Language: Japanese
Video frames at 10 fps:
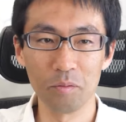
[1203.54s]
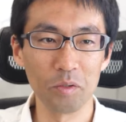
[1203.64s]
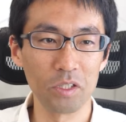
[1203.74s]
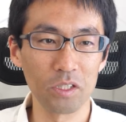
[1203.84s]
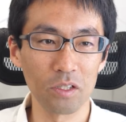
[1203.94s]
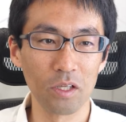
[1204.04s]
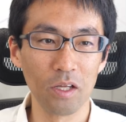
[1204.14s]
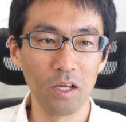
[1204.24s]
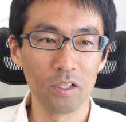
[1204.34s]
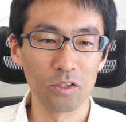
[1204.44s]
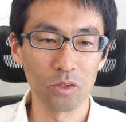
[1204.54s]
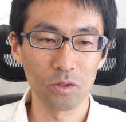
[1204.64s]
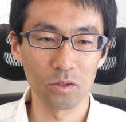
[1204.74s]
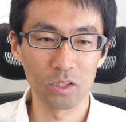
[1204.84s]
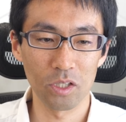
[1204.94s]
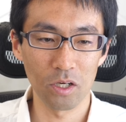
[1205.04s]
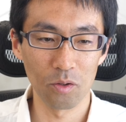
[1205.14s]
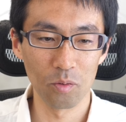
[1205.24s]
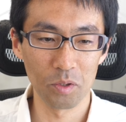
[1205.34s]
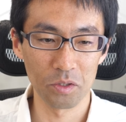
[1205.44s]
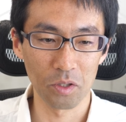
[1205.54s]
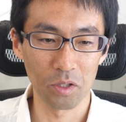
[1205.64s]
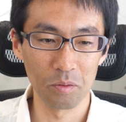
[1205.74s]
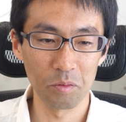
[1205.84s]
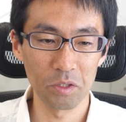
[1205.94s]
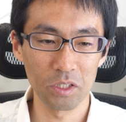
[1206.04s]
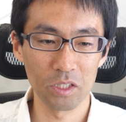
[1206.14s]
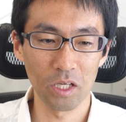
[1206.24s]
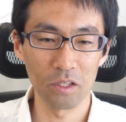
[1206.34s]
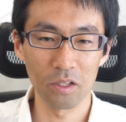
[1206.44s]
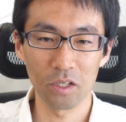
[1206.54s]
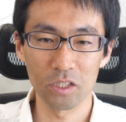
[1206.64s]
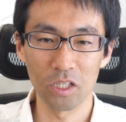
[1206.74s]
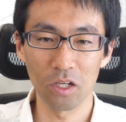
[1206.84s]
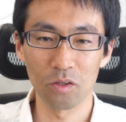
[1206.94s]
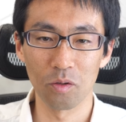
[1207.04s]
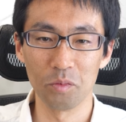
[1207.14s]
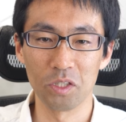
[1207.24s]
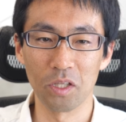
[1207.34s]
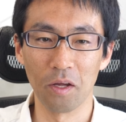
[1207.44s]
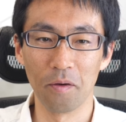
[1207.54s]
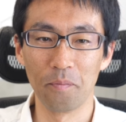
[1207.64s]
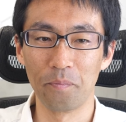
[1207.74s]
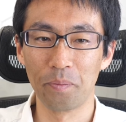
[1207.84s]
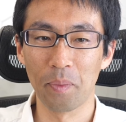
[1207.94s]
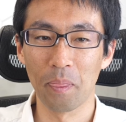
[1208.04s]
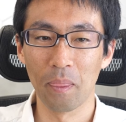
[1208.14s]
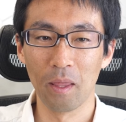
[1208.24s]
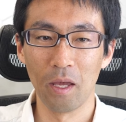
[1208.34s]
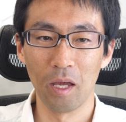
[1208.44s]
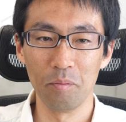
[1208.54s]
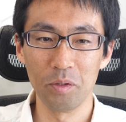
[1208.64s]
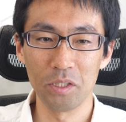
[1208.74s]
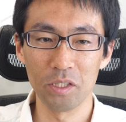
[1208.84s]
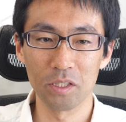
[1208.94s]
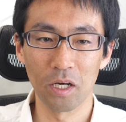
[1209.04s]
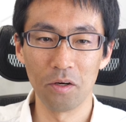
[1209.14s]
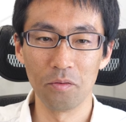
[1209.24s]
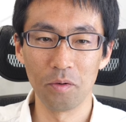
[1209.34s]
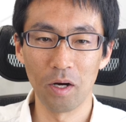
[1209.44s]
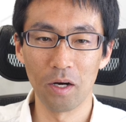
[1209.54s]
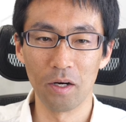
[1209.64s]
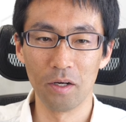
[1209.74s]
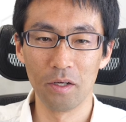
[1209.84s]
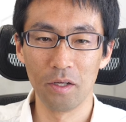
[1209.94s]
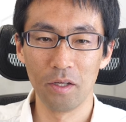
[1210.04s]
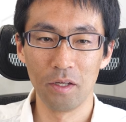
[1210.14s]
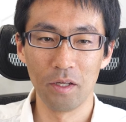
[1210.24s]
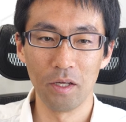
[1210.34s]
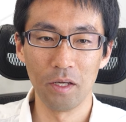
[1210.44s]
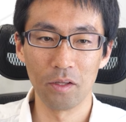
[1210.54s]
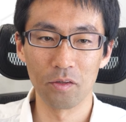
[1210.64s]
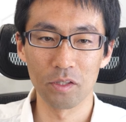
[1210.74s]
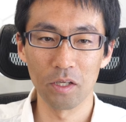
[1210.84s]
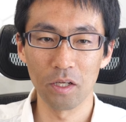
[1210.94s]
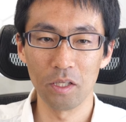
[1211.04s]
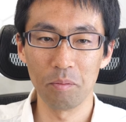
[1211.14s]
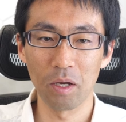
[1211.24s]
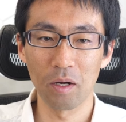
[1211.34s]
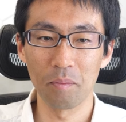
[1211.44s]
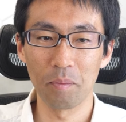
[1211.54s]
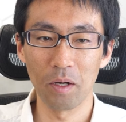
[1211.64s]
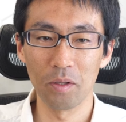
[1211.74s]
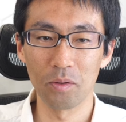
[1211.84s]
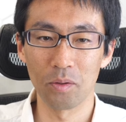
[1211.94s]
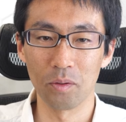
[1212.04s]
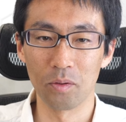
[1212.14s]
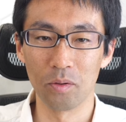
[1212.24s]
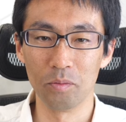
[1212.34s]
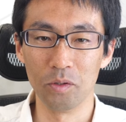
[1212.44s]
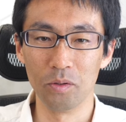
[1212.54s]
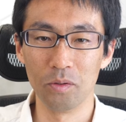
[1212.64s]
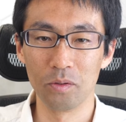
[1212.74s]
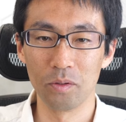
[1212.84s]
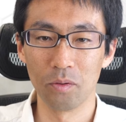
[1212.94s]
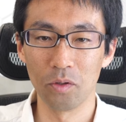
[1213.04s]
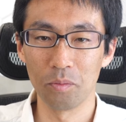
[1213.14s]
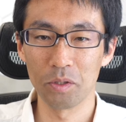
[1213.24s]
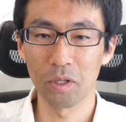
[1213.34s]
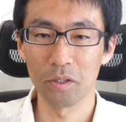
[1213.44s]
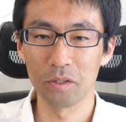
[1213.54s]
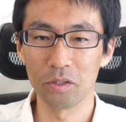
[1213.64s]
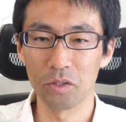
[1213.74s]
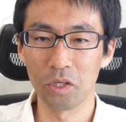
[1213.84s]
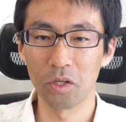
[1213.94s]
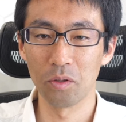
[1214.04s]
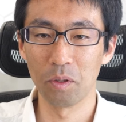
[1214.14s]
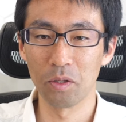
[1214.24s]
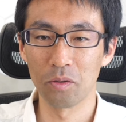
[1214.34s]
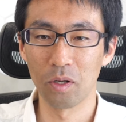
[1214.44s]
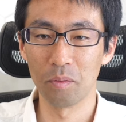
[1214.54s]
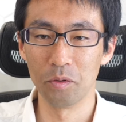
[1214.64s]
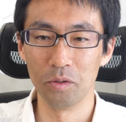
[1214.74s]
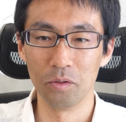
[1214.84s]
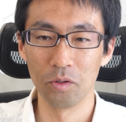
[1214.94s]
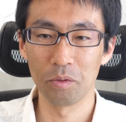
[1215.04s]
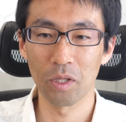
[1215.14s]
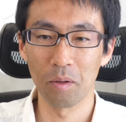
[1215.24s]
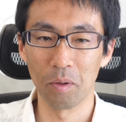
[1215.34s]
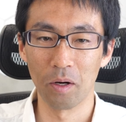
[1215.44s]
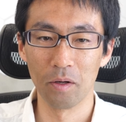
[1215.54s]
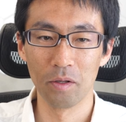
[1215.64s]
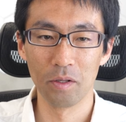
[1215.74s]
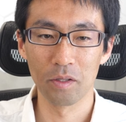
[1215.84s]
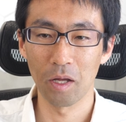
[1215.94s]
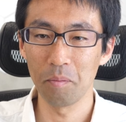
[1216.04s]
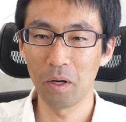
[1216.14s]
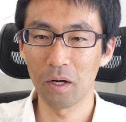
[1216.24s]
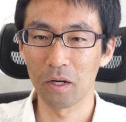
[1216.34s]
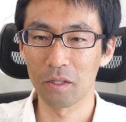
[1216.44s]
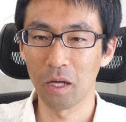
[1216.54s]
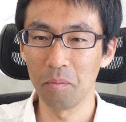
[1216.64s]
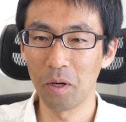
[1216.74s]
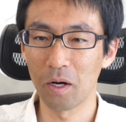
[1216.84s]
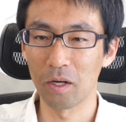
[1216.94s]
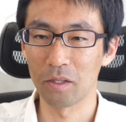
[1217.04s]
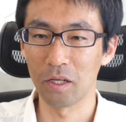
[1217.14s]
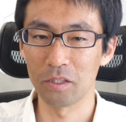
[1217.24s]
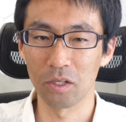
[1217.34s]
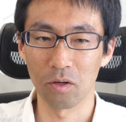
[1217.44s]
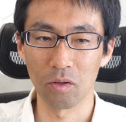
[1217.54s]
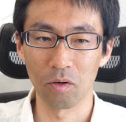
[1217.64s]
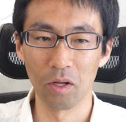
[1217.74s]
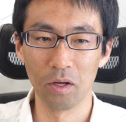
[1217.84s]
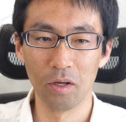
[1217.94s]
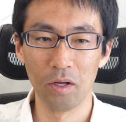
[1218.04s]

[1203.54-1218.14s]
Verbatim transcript: MBC3 ちょっと時間オーバーするけど MBC3 だけちらっと見して MBC3 は、えーと、と最大 2MB ロムおよび 32KB ラムおよびタイマータイマーがタイマーが大事なのかなこれ